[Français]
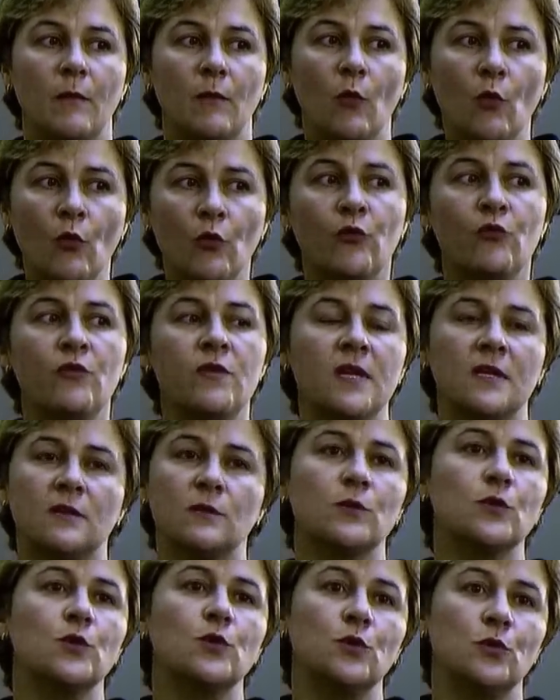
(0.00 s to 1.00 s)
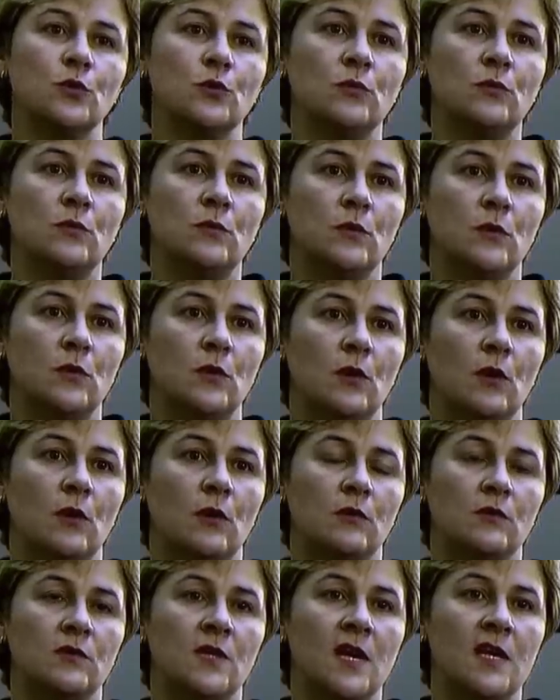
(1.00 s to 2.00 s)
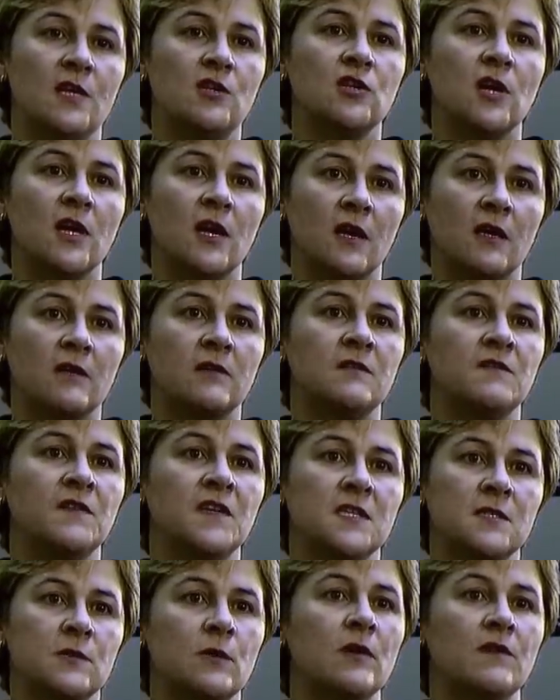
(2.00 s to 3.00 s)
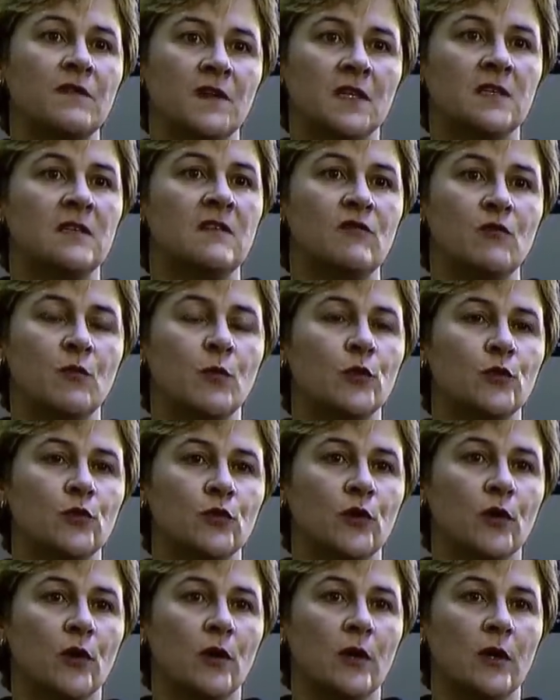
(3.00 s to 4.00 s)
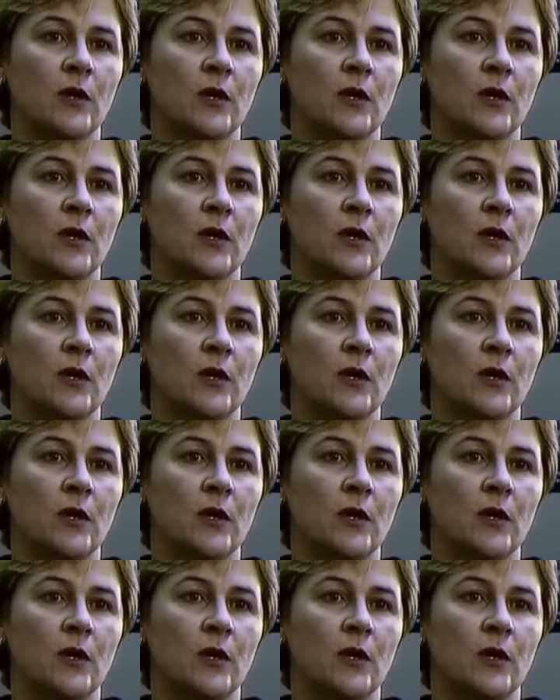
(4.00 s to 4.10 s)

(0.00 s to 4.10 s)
aucune intention euh, d'aller jusqu'à la ratification effective du protocole.